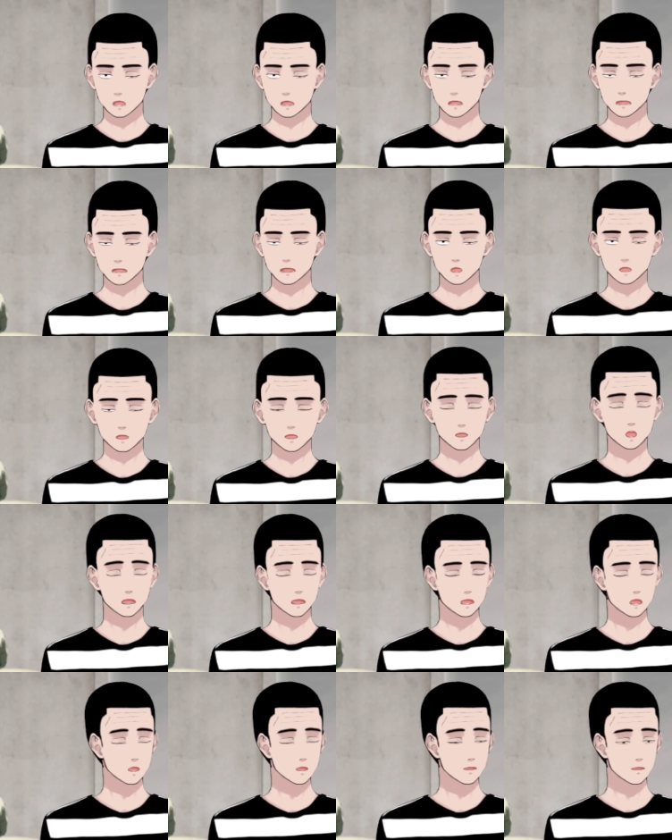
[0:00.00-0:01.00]
まだ登録
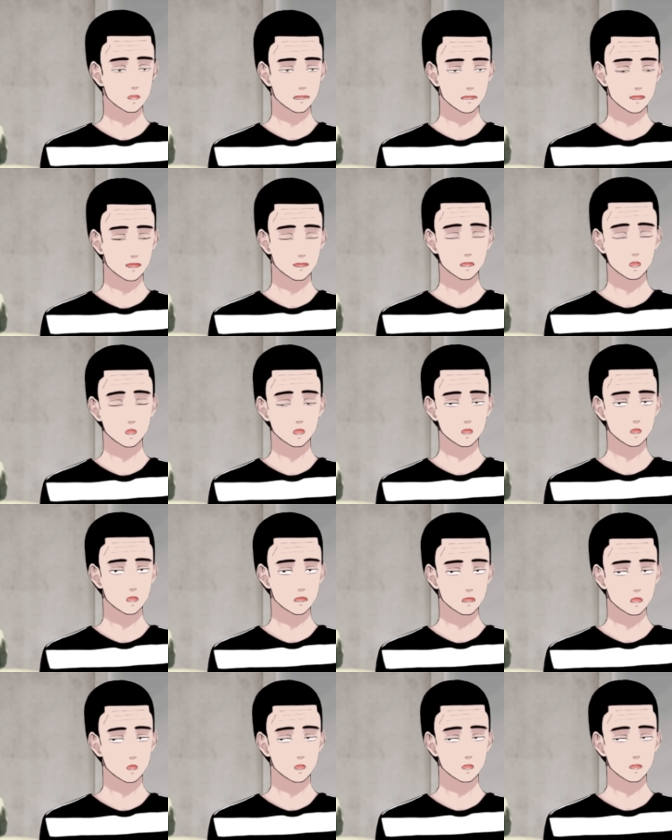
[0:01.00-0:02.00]
していない方は登
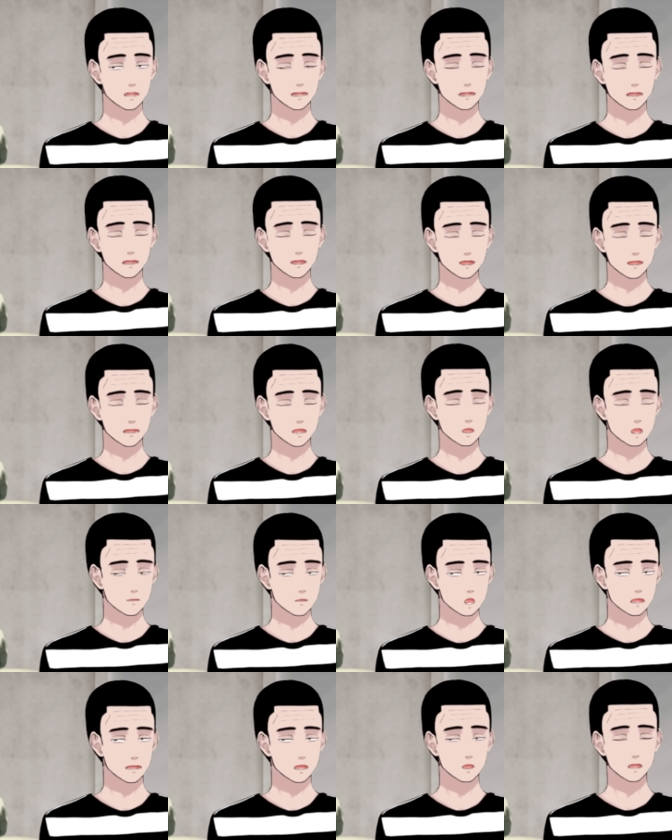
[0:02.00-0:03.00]
録していただいて、
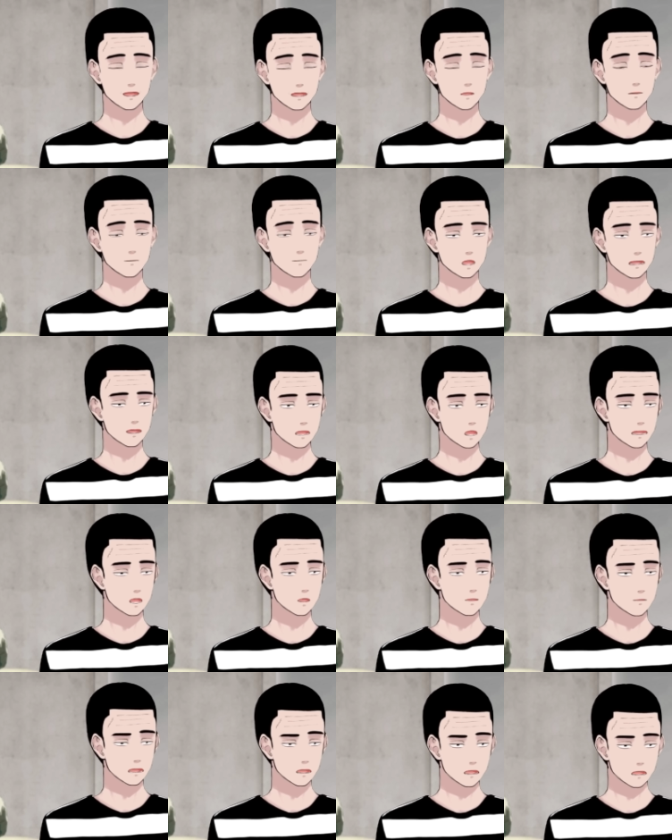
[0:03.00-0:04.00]
サブチャンネル
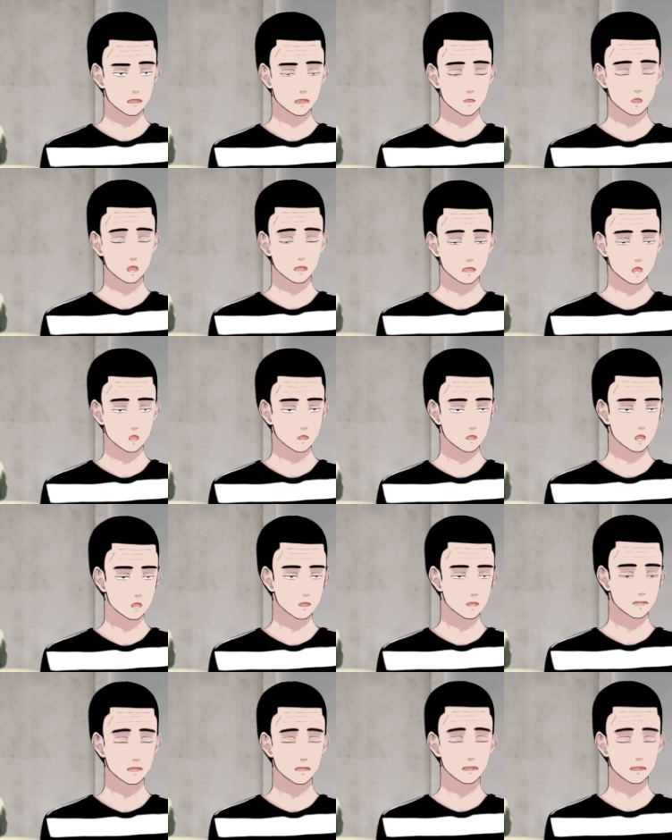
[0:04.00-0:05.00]
ももう少しで
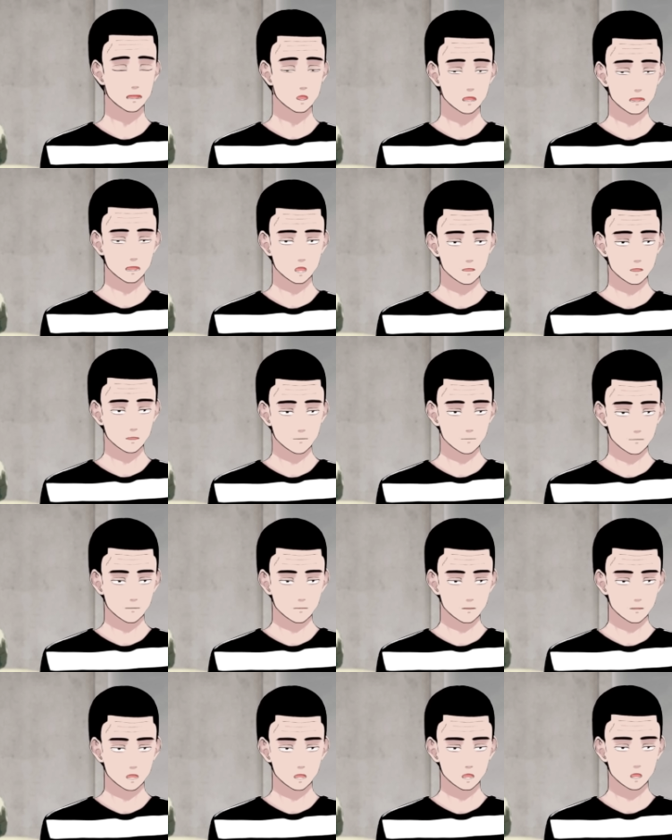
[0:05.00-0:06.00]
10万人。
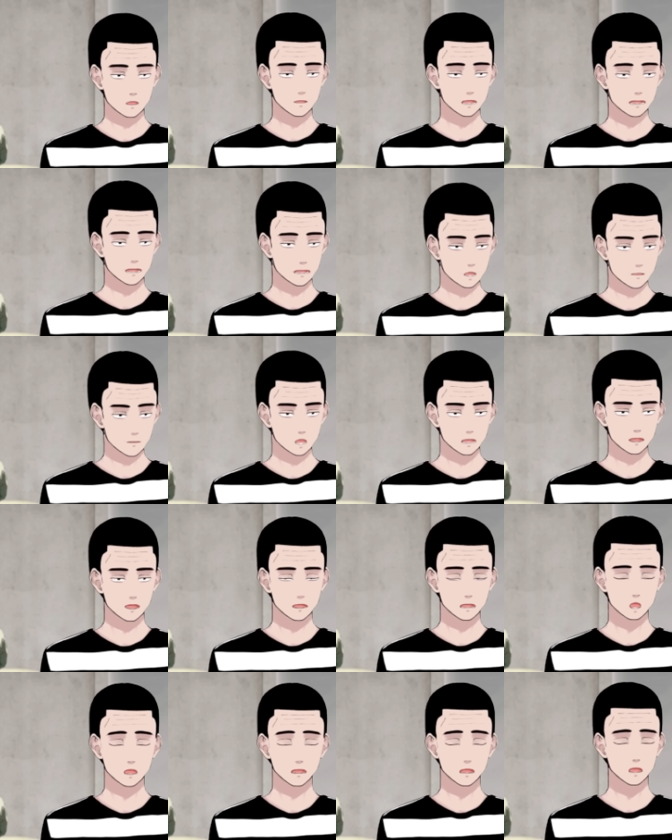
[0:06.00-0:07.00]
ね。
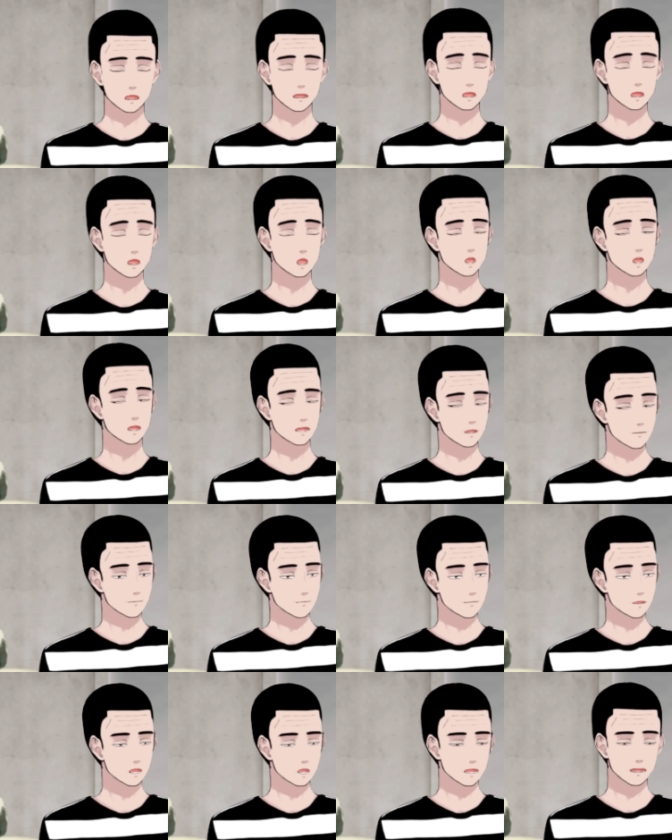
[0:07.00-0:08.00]
もうこれも皆
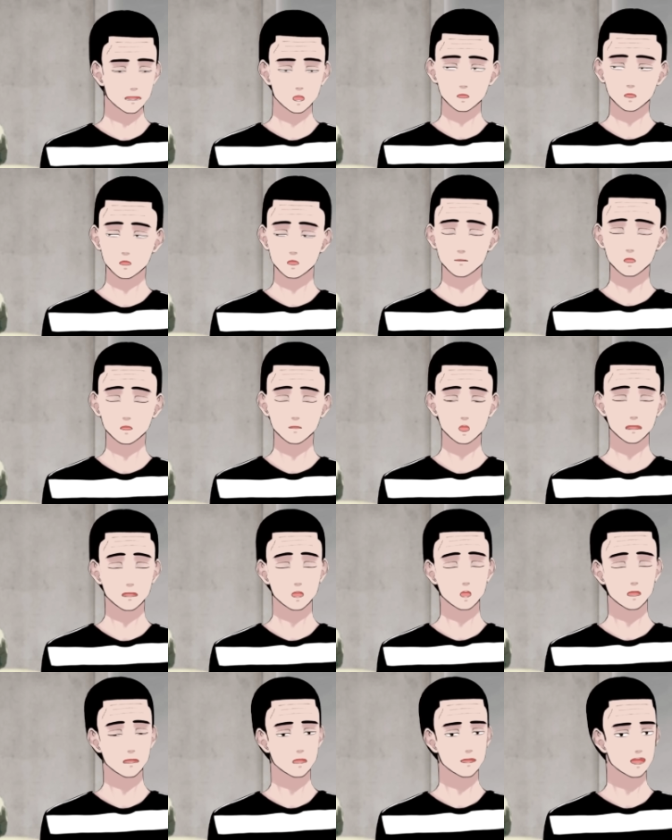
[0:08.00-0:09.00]
様、ほんと皆
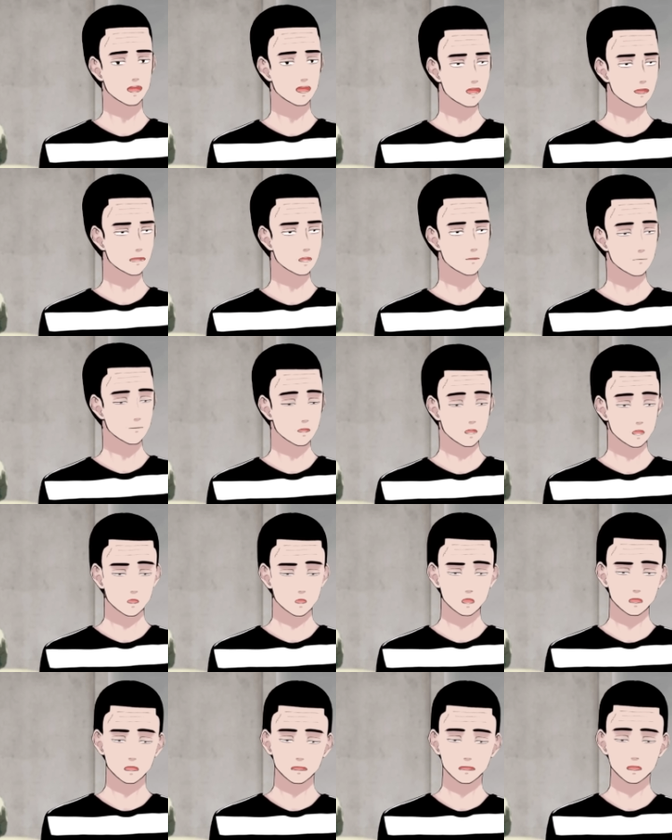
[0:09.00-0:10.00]
様あっての懲
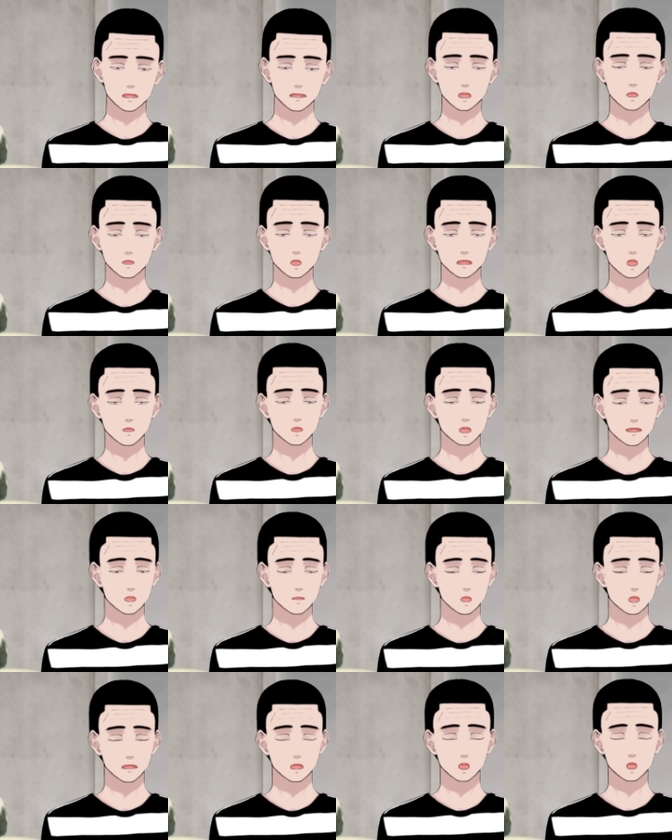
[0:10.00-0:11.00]
役太郎なので、
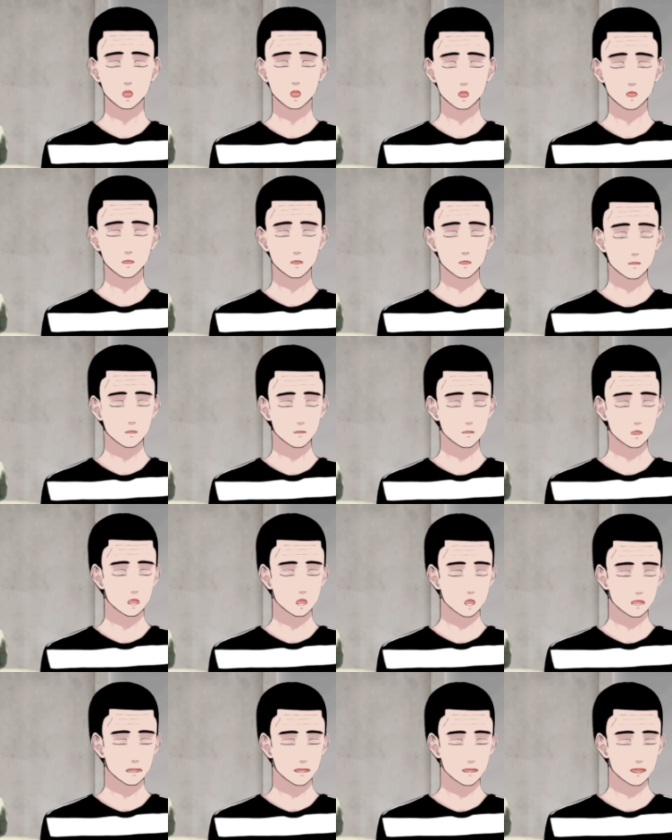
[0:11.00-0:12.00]
よろしくお
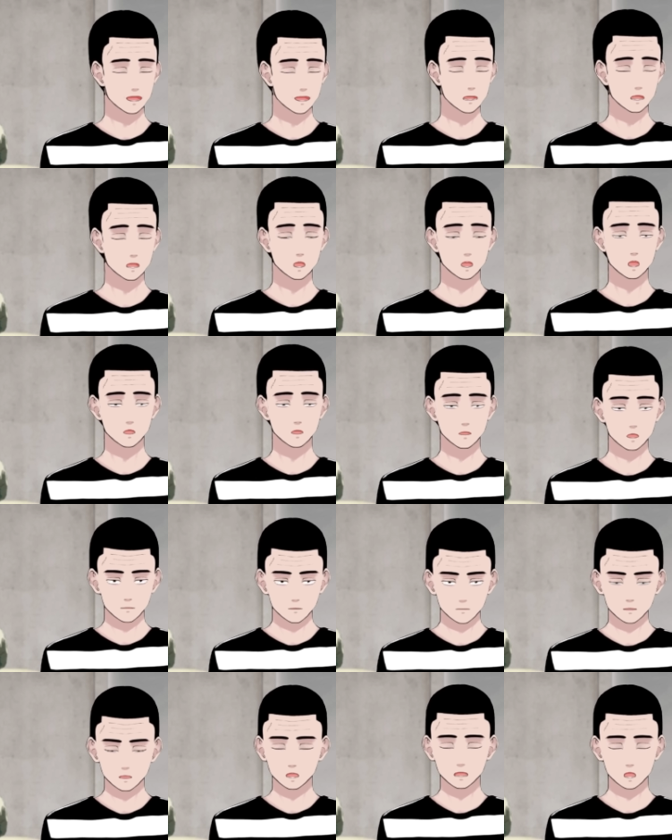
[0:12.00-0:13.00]
願いいたします。
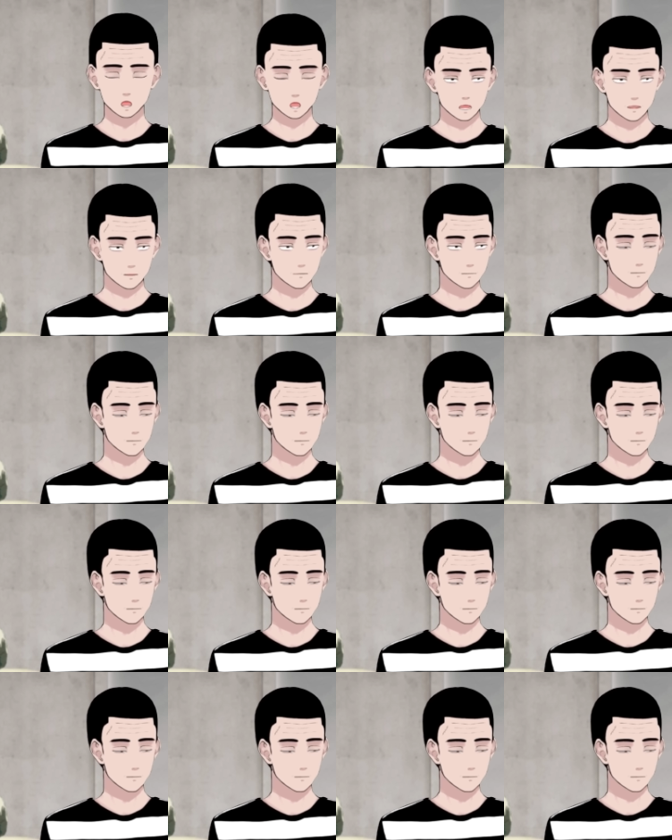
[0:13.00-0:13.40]
以上です。